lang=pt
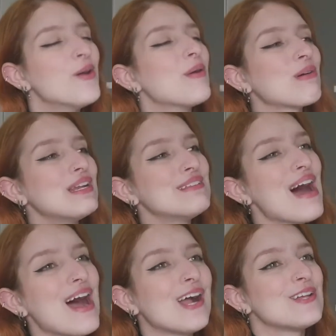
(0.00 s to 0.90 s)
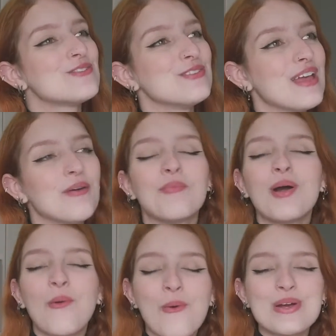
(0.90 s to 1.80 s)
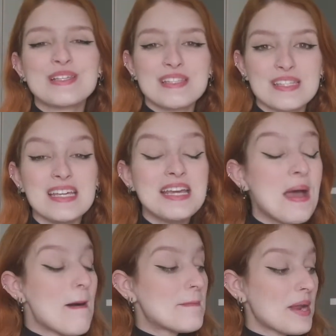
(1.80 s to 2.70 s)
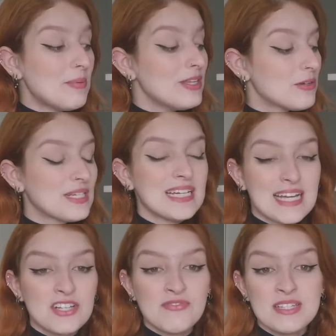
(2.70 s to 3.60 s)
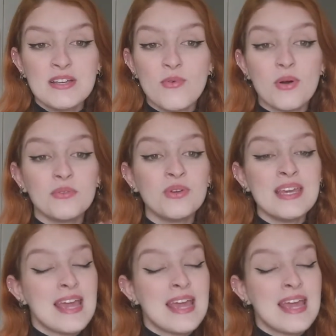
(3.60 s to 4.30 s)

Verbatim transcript: uma qualidade, né, uma coisa assim, para poder alternar de vez em quando.